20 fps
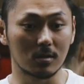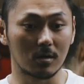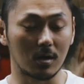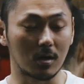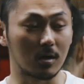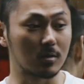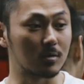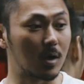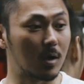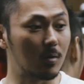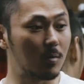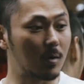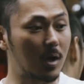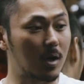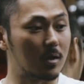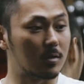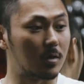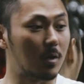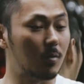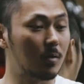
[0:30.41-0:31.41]
아까 대회,
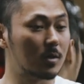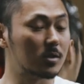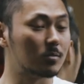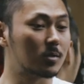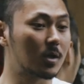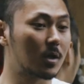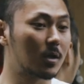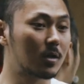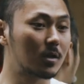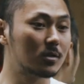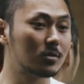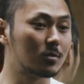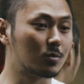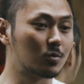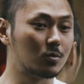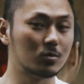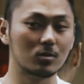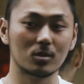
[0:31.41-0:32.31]
아니 대회 지금 생각하신다고 손